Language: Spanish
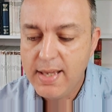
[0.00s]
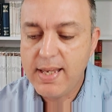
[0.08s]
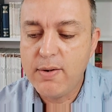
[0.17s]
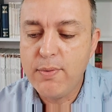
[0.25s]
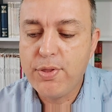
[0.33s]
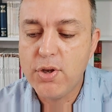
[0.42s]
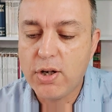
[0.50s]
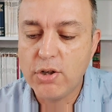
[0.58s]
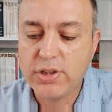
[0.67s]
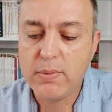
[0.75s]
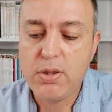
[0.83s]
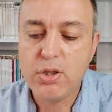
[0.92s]
y anunció que
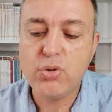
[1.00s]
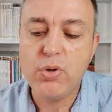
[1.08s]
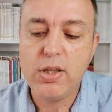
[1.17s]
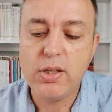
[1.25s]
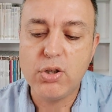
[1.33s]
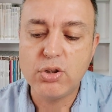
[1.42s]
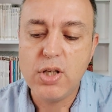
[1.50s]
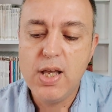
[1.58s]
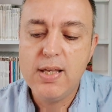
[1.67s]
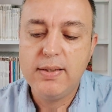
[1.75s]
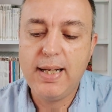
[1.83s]
los servicios jurídicos